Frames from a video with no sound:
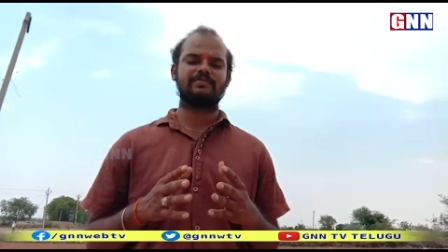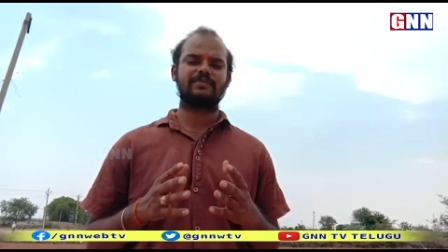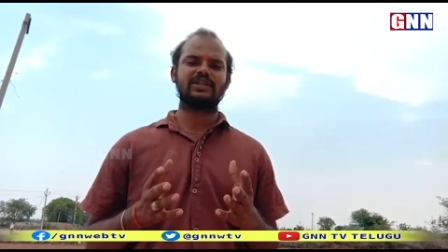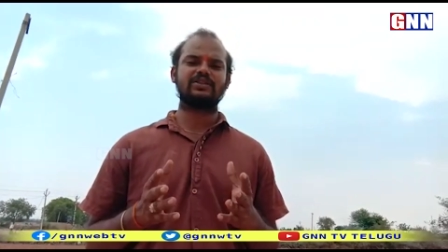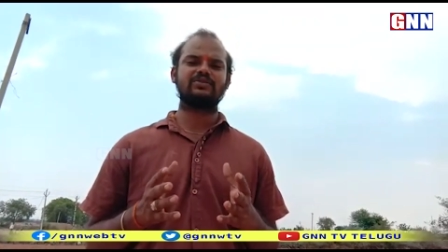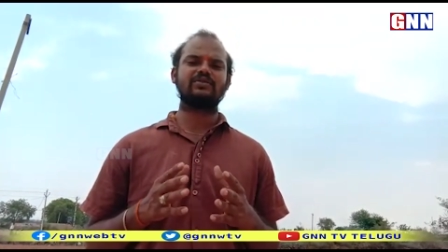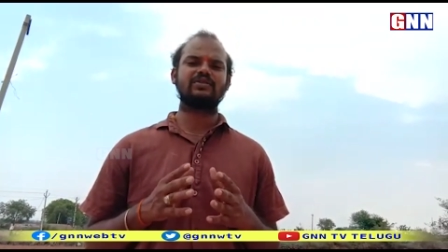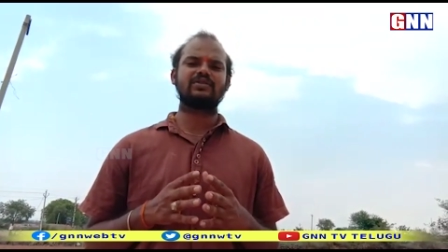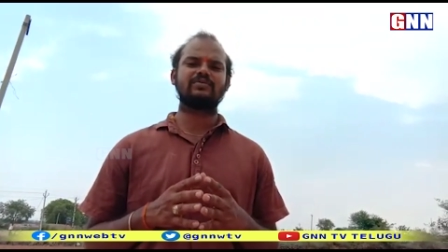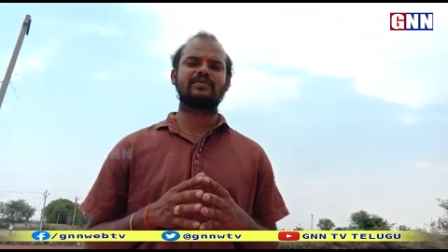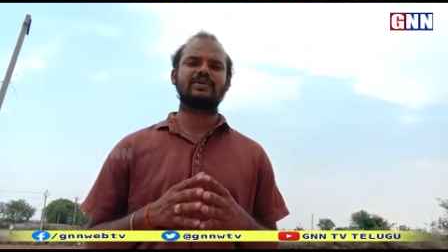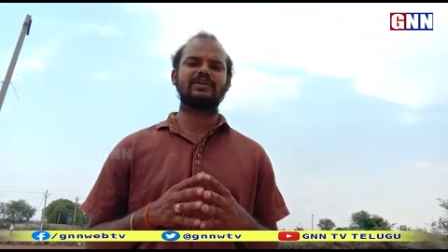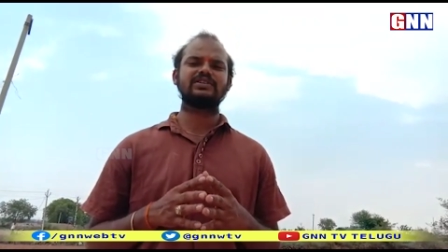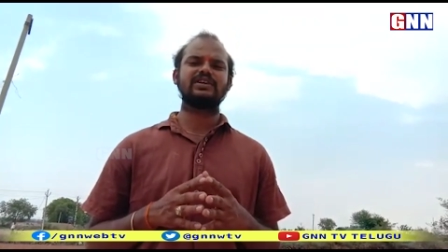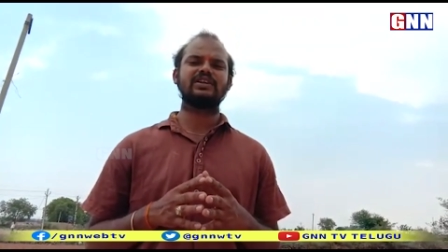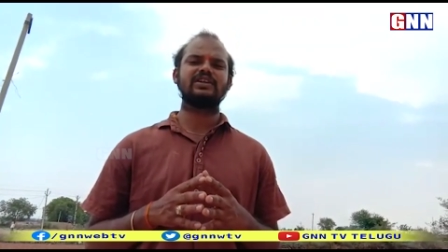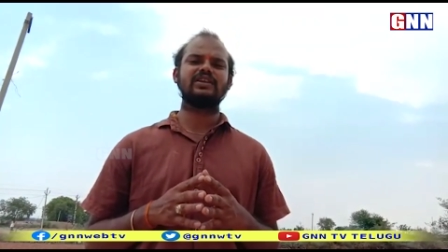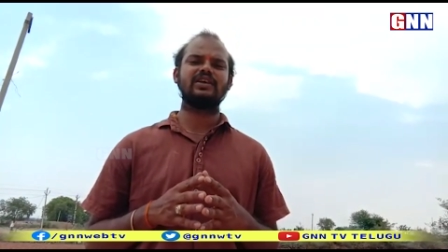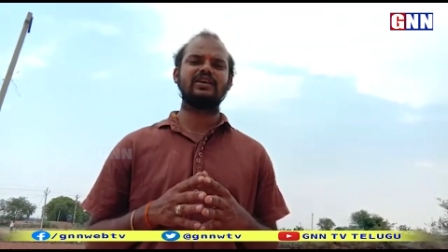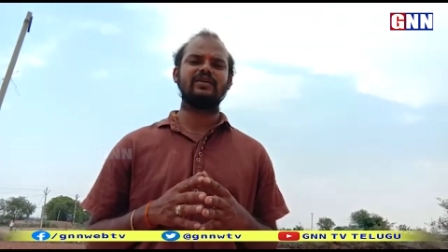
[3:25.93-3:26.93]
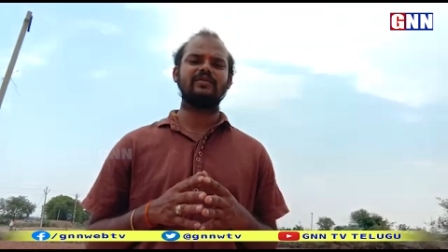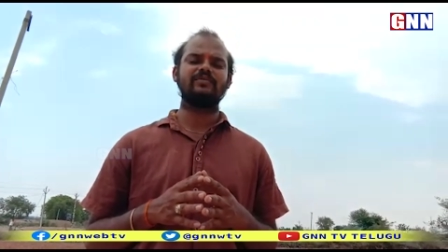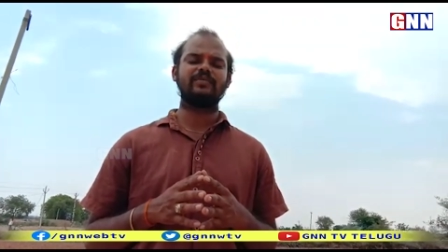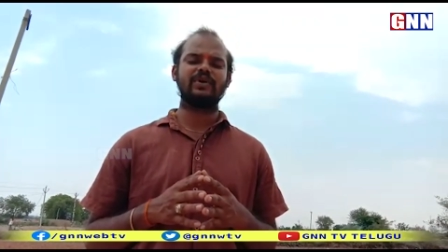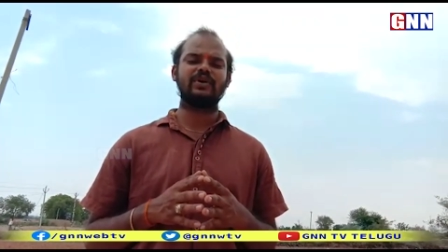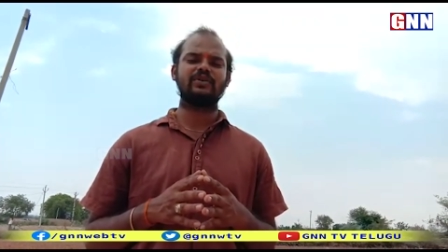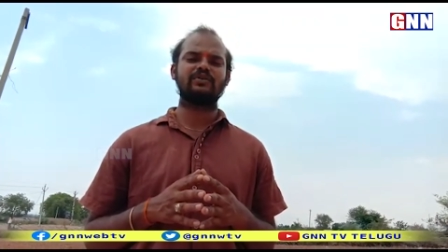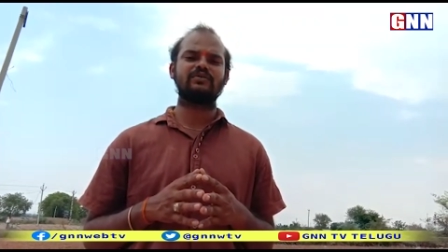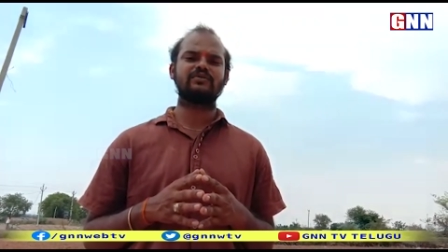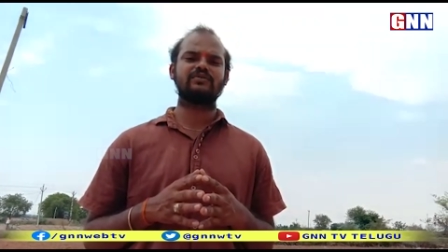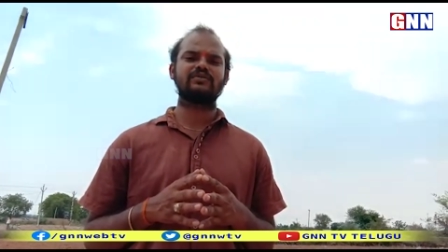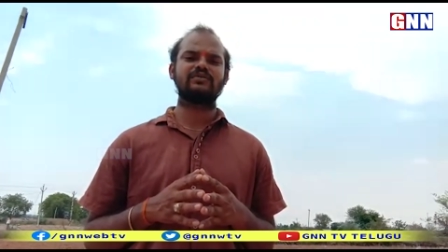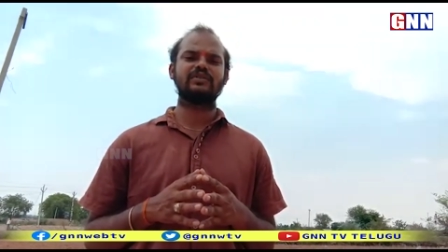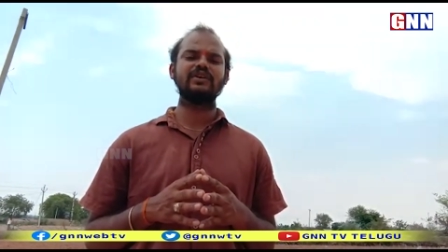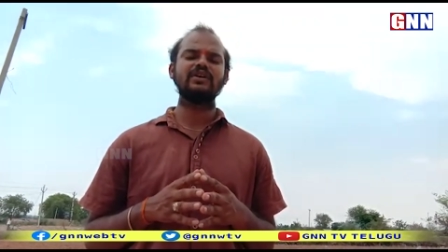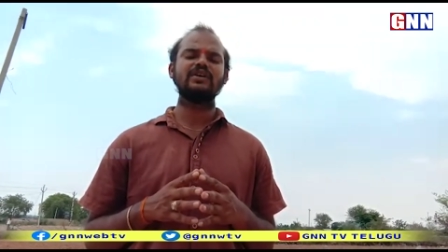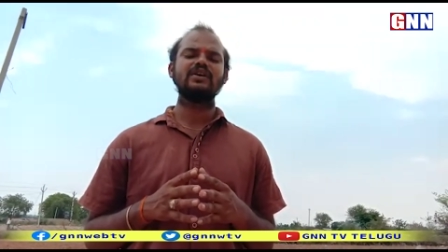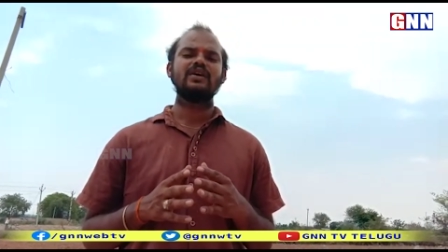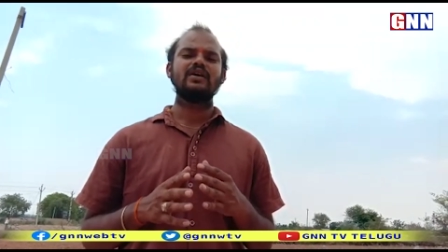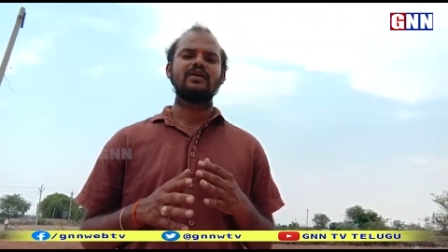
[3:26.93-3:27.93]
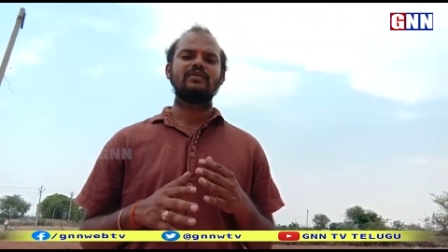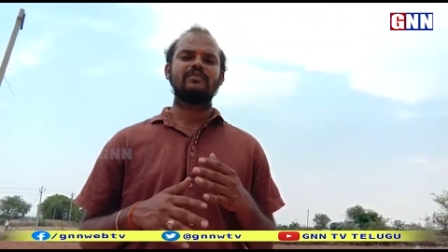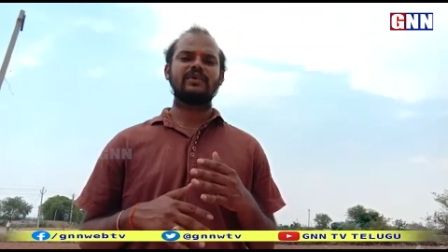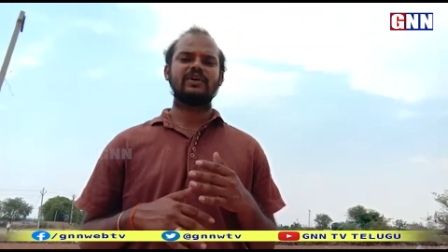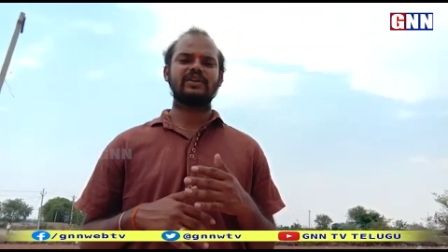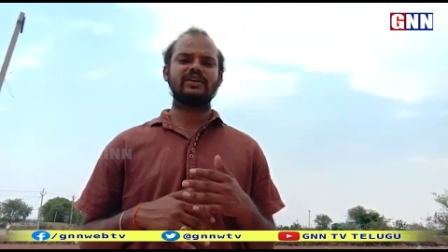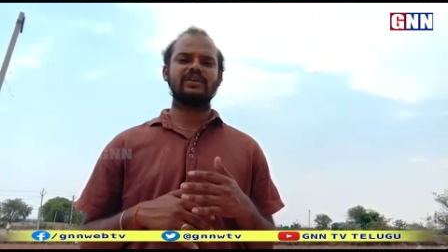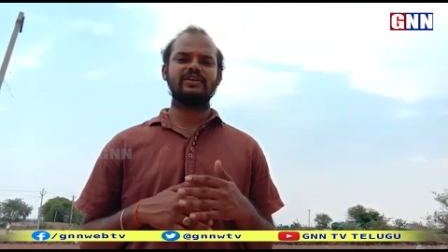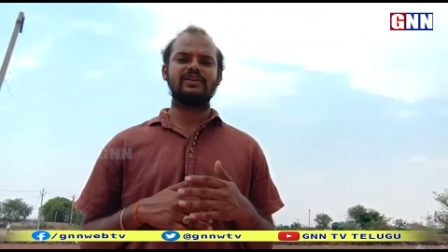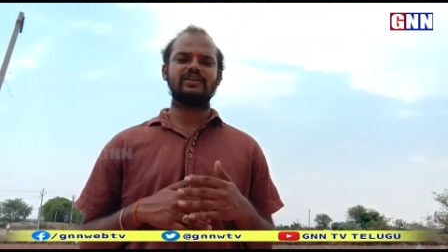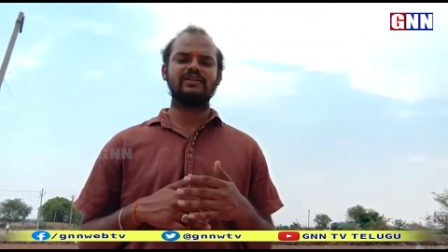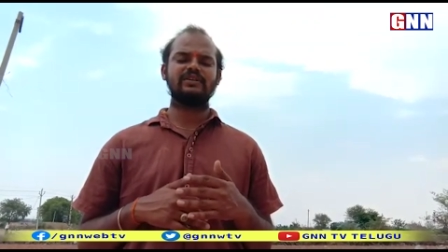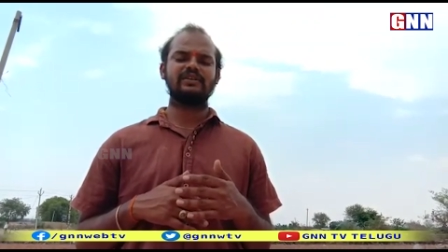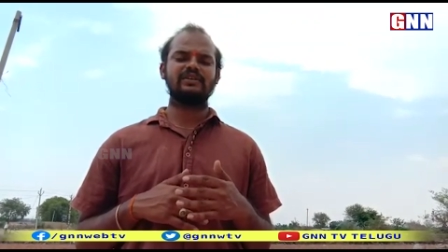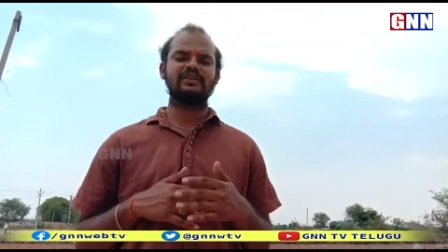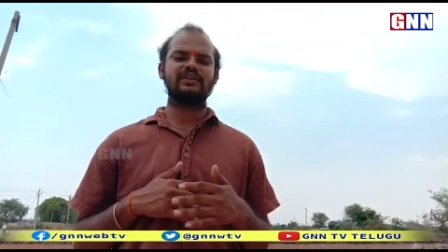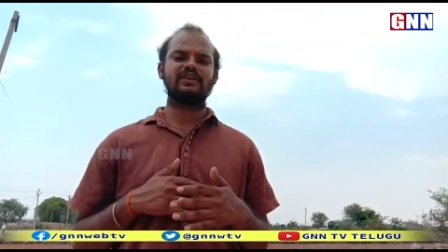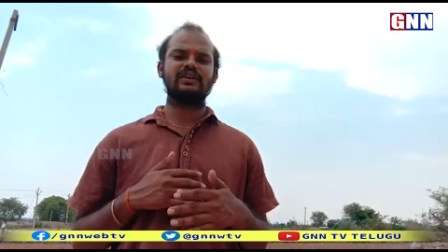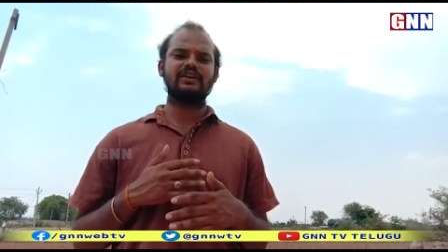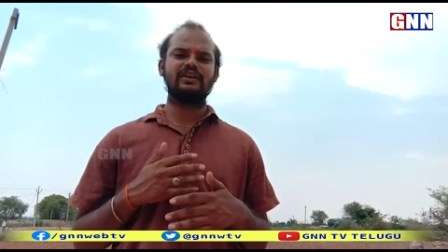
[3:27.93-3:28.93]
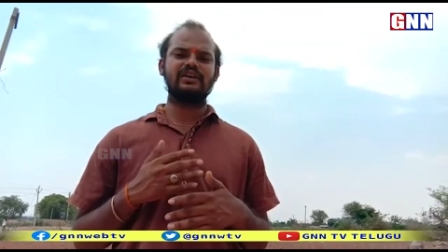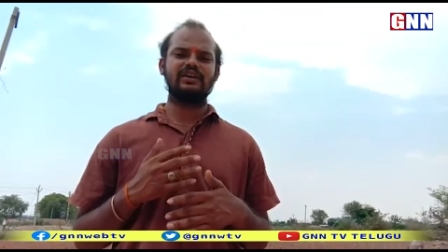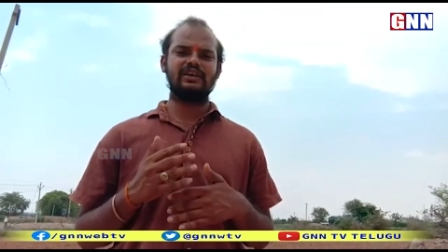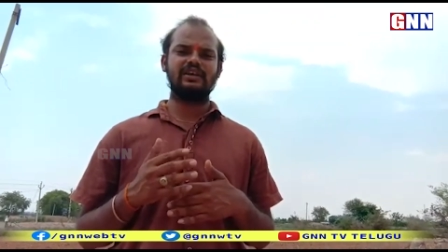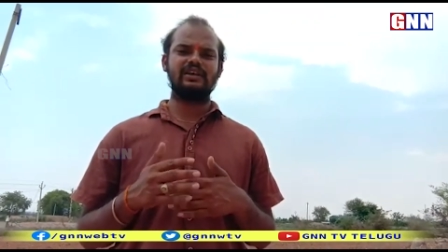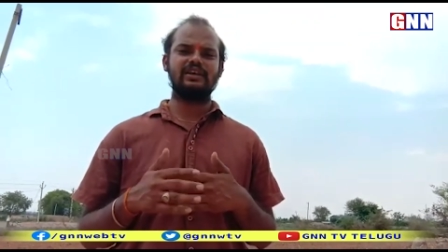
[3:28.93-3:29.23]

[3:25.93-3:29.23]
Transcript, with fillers: ప్రతి ఒక్క ప్రజల్ని పేర్కొంటుంది మరి ఈ